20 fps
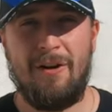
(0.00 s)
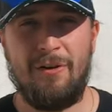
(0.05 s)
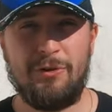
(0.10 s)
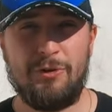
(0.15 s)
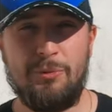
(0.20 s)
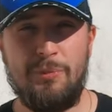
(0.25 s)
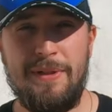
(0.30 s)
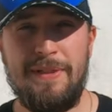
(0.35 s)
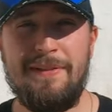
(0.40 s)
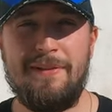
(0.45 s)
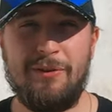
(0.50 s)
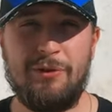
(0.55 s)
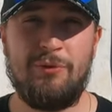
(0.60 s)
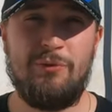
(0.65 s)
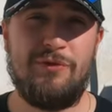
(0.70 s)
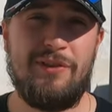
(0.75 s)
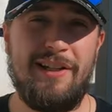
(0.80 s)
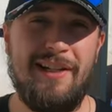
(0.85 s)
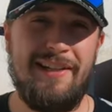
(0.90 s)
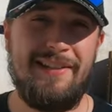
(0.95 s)
Ensuite, quand
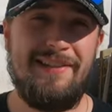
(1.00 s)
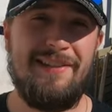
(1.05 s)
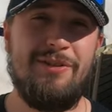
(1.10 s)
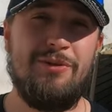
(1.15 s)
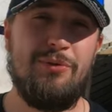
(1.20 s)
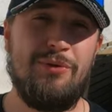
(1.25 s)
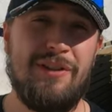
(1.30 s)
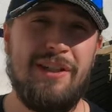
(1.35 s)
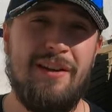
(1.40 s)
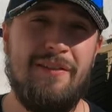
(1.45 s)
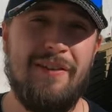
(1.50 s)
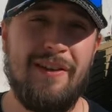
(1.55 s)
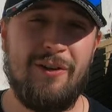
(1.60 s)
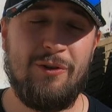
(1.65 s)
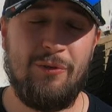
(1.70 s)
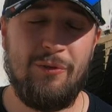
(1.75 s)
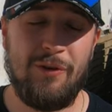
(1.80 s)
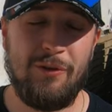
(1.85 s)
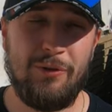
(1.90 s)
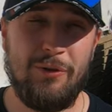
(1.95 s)
vous allez discuter
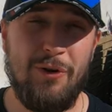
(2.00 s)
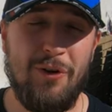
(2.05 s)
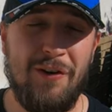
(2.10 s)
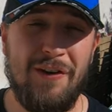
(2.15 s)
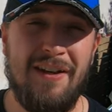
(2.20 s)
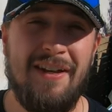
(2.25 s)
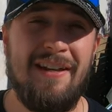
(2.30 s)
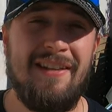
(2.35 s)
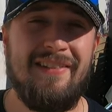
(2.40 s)
avec le vendeur,